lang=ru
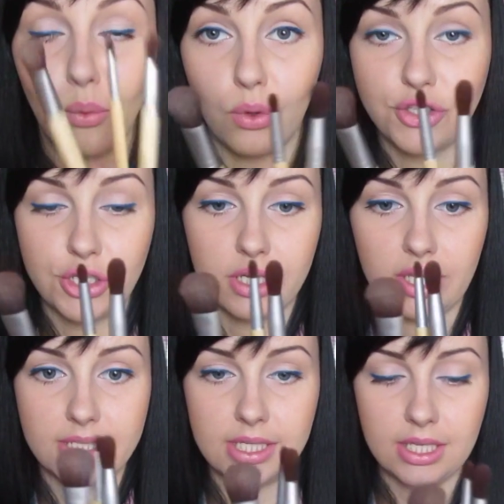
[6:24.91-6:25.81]
Очень
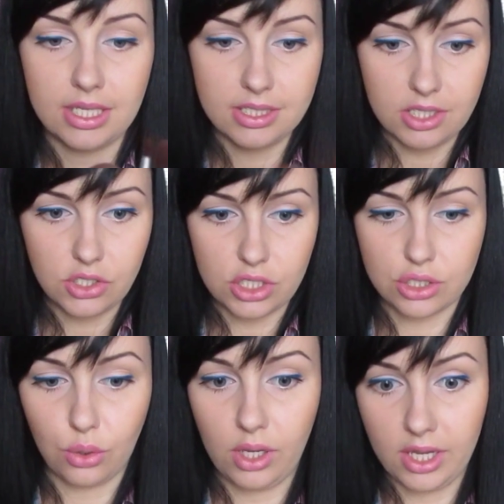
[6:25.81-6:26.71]
классные кисточки,
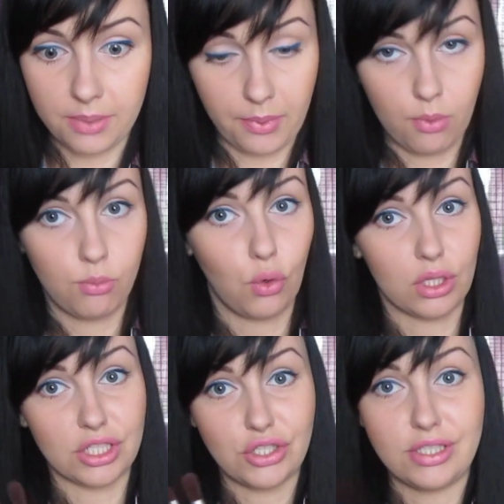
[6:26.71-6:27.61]
стоили они, по-моему,
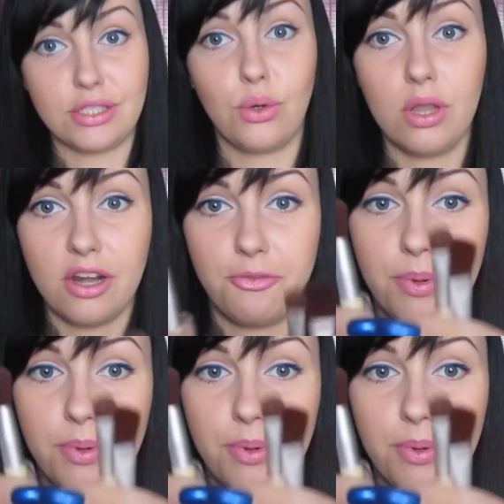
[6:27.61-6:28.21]
около 6 долларов,